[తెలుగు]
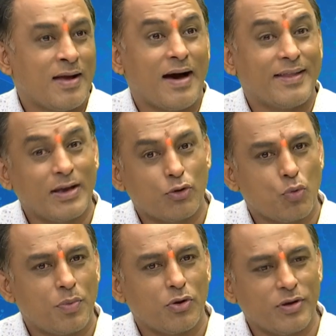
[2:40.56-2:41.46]
అదే
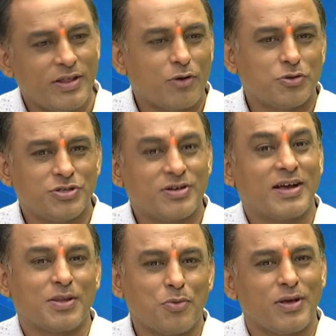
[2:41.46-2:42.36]
గ్రూప్ వన్లో ఇదే క్వశ్చన్
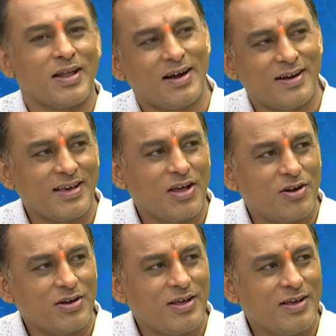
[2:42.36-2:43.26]
గతంలో ఎలా
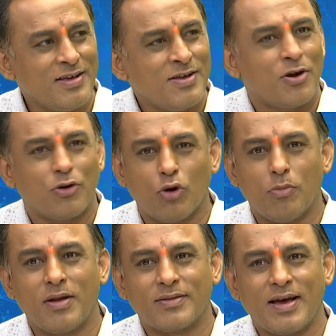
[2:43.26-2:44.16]
అడిగారంటే
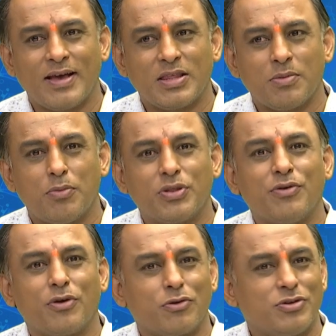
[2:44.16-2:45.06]
నోబెల్ సాహిత్య బహుమతి
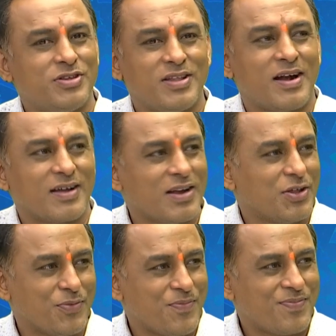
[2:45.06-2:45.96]
ఎవరికి వచ్చిందని
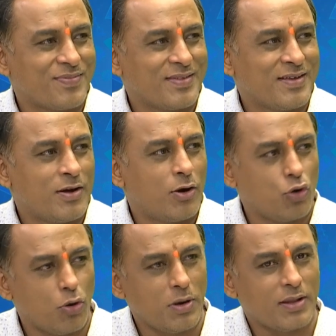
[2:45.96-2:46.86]
అడగలేదు
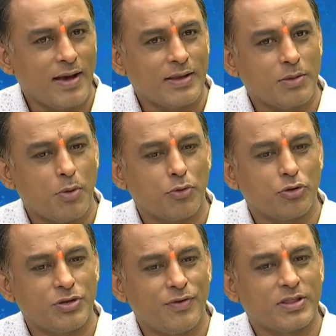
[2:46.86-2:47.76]
నోబెల్ సాహిత్య బహుమతి
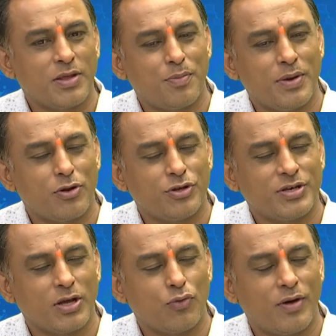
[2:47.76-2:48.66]
వచ్చిన వ్యక్తి పేరు
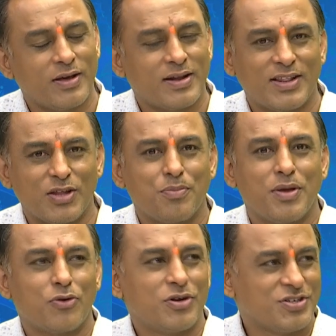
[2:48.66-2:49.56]
ఇచ్చారు వారి గ్రంథం
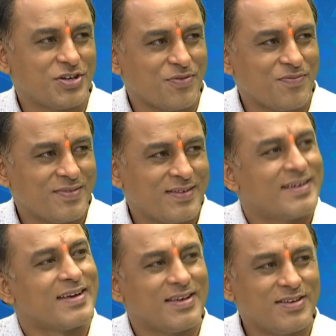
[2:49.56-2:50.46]
పేరు కూడా ఇచ్చారు
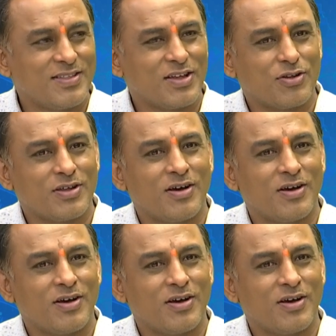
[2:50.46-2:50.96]
ఇచ్చిన తర్వాత